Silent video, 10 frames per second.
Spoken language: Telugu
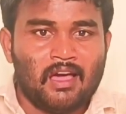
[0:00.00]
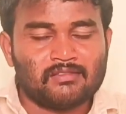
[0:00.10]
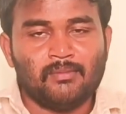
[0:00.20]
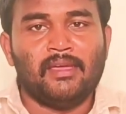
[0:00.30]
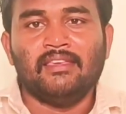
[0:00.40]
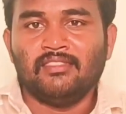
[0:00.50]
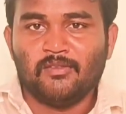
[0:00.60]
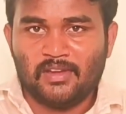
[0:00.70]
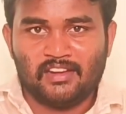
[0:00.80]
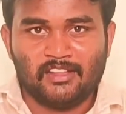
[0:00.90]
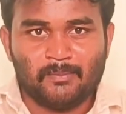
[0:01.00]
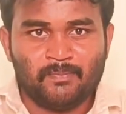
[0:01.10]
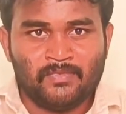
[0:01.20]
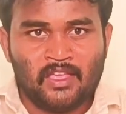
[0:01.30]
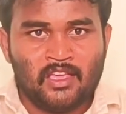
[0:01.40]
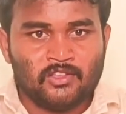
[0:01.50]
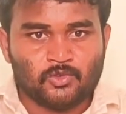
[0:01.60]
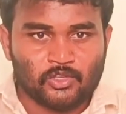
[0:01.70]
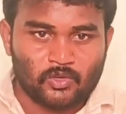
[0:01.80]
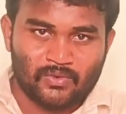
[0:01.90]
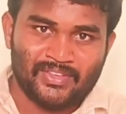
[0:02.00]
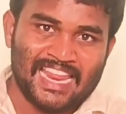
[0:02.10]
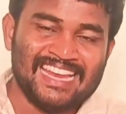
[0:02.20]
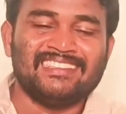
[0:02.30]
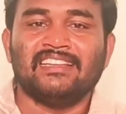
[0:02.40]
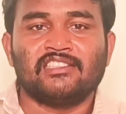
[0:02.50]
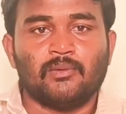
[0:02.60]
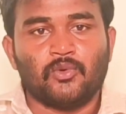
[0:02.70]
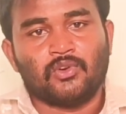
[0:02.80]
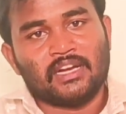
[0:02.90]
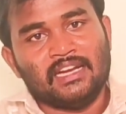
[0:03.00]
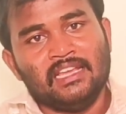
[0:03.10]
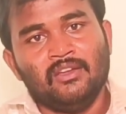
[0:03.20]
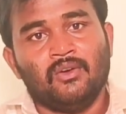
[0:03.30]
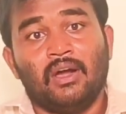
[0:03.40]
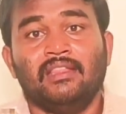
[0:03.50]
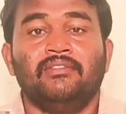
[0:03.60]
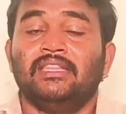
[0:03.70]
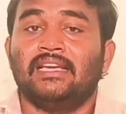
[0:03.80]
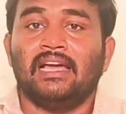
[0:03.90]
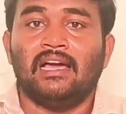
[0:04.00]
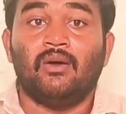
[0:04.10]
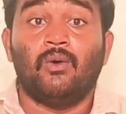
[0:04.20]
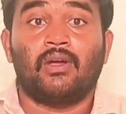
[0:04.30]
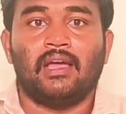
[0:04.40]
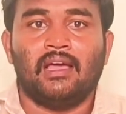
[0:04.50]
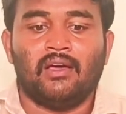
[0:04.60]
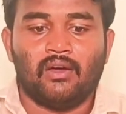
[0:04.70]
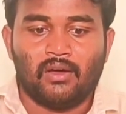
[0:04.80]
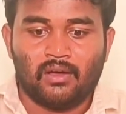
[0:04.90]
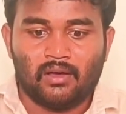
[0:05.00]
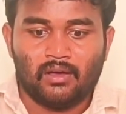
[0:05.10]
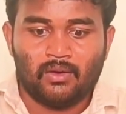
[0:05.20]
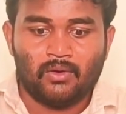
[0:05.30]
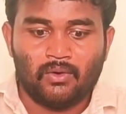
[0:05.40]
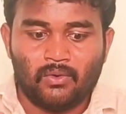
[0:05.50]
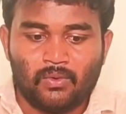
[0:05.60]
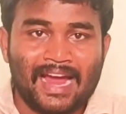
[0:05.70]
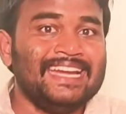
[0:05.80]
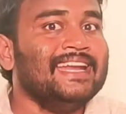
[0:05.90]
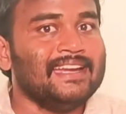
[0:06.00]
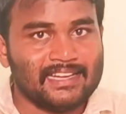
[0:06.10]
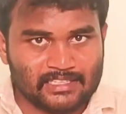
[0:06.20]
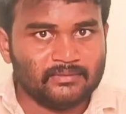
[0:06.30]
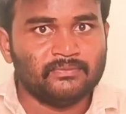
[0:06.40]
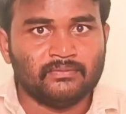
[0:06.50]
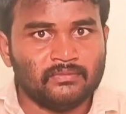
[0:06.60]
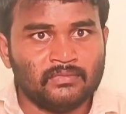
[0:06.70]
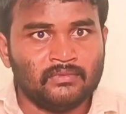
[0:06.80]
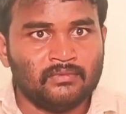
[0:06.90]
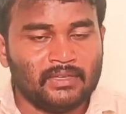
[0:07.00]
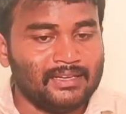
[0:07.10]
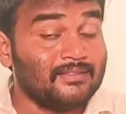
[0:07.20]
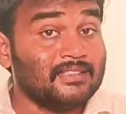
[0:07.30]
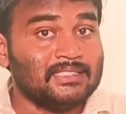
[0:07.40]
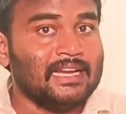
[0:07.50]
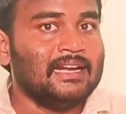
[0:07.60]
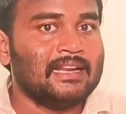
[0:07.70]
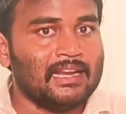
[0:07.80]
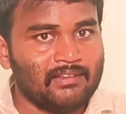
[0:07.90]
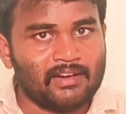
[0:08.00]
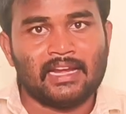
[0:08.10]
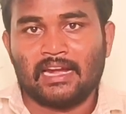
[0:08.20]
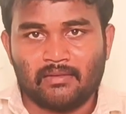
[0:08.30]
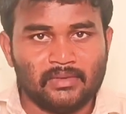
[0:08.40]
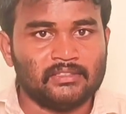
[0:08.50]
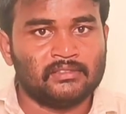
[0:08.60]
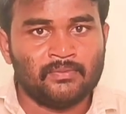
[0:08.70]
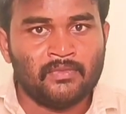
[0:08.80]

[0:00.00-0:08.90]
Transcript: అసలు మెయిన్ థీమ్ ఏంటి సో ఇది ఒక ఫినాన్షియల్ సపోర్ట్ అండి అదేవిధంగా ఒక ఐడెంటిటీ ఎట్ సెంట్రల్ లెవెల్ డేటాబేస్